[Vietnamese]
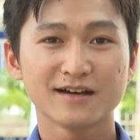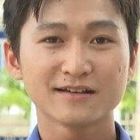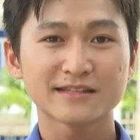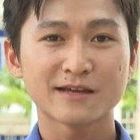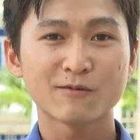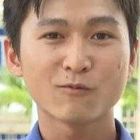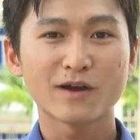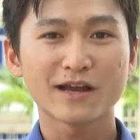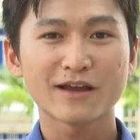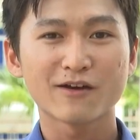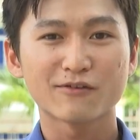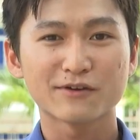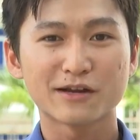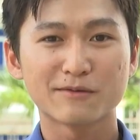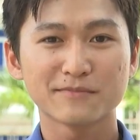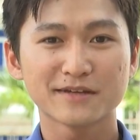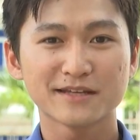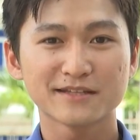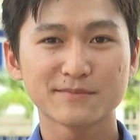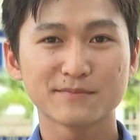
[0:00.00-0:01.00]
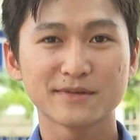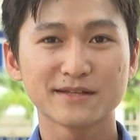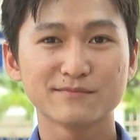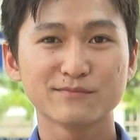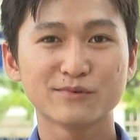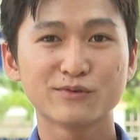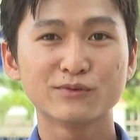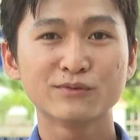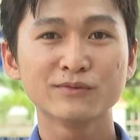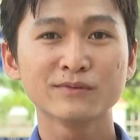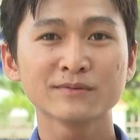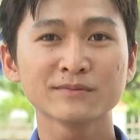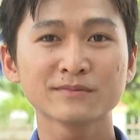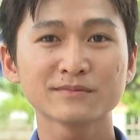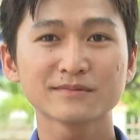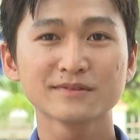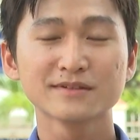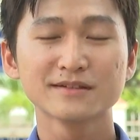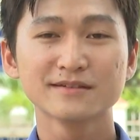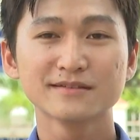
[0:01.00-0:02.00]
thông qua cái hoạt động này thì mình muốn
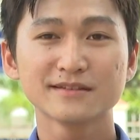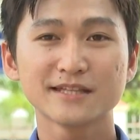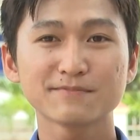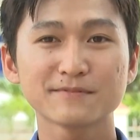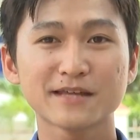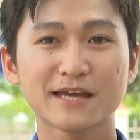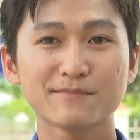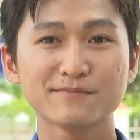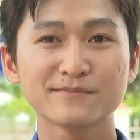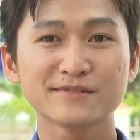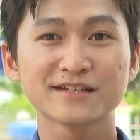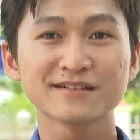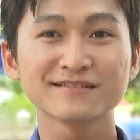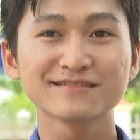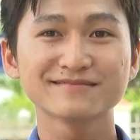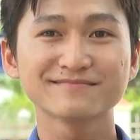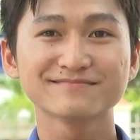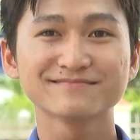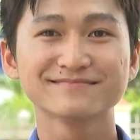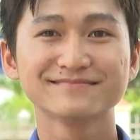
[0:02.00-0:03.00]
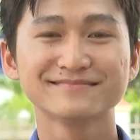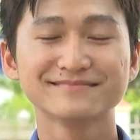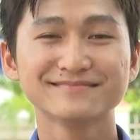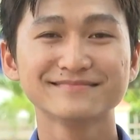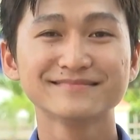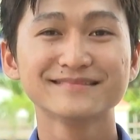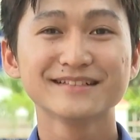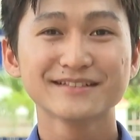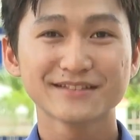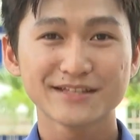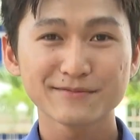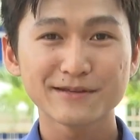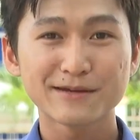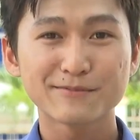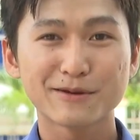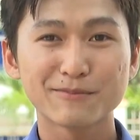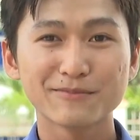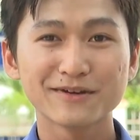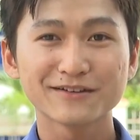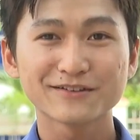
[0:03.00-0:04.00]
tiếp thêm sức tiếp
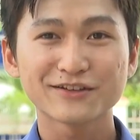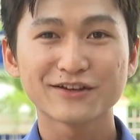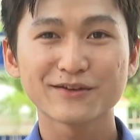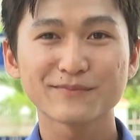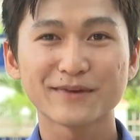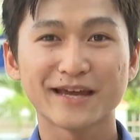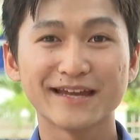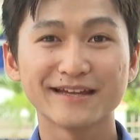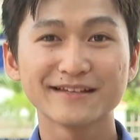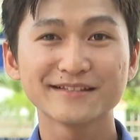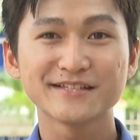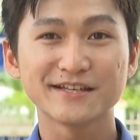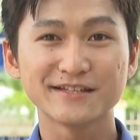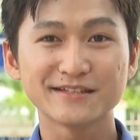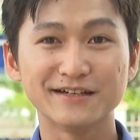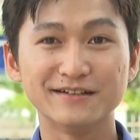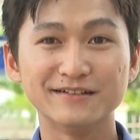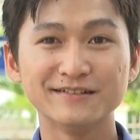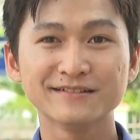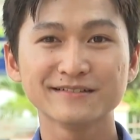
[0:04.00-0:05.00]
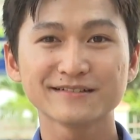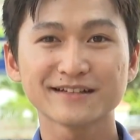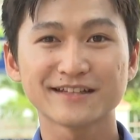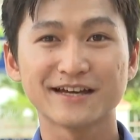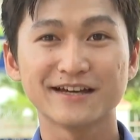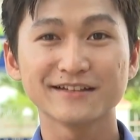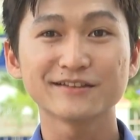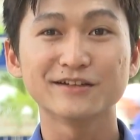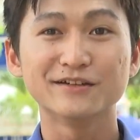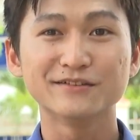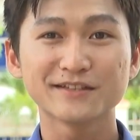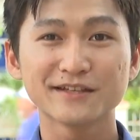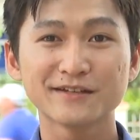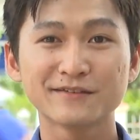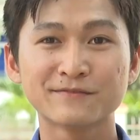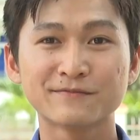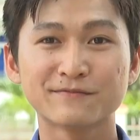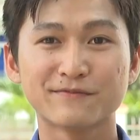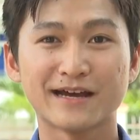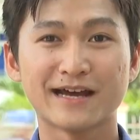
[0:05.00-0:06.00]
thêm động lực cho các bạn sĩ tử có thể tự
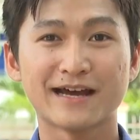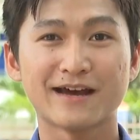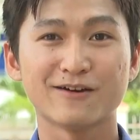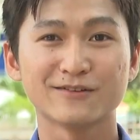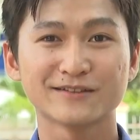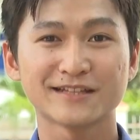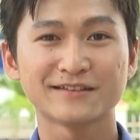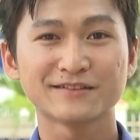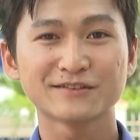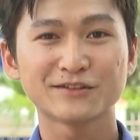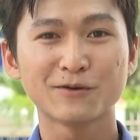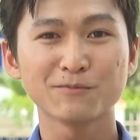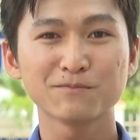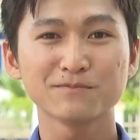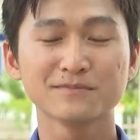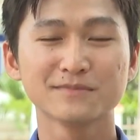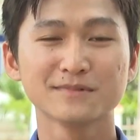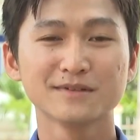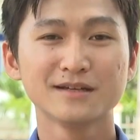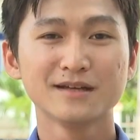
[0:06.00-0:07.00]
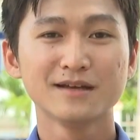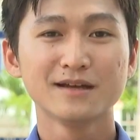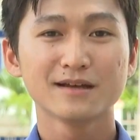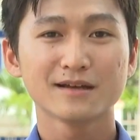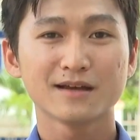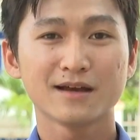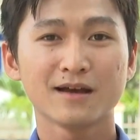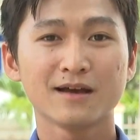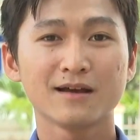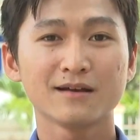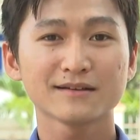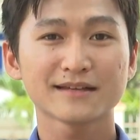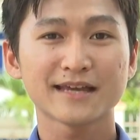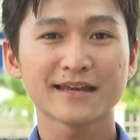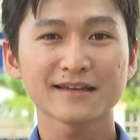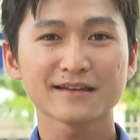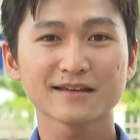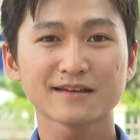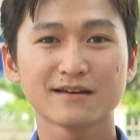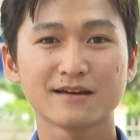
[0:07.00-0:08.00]
tin và hoàn thành tốt uh,
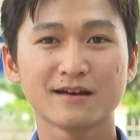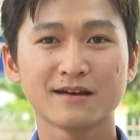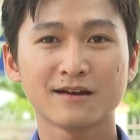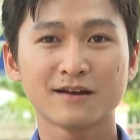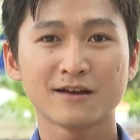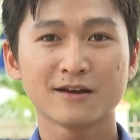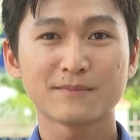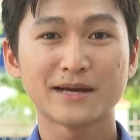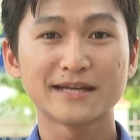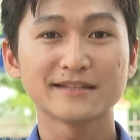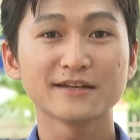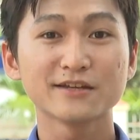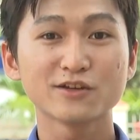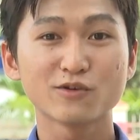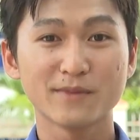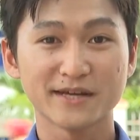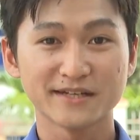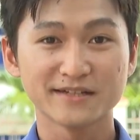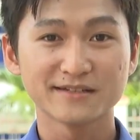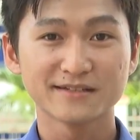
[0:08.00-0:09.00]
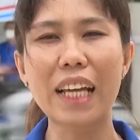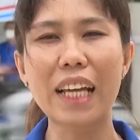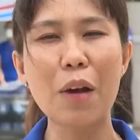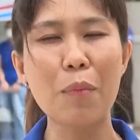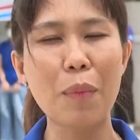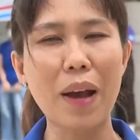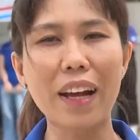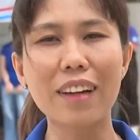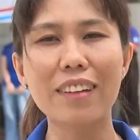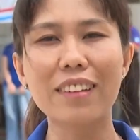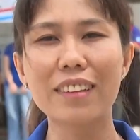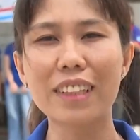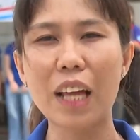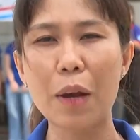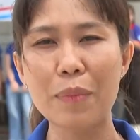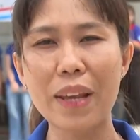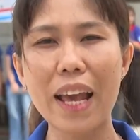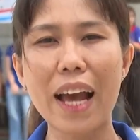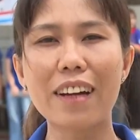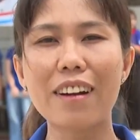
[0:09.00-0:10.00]
các uh, bài thi của mình. Các bạn
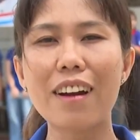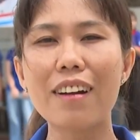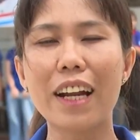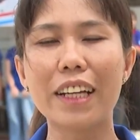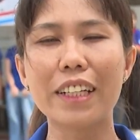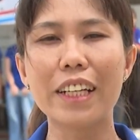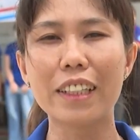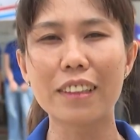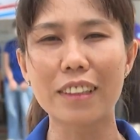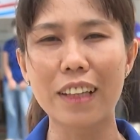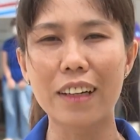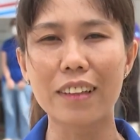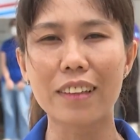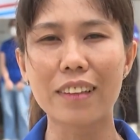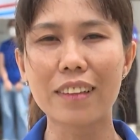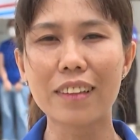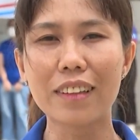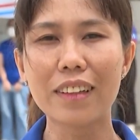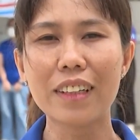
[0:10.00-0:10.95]
tham gia rất là nhiệt tình.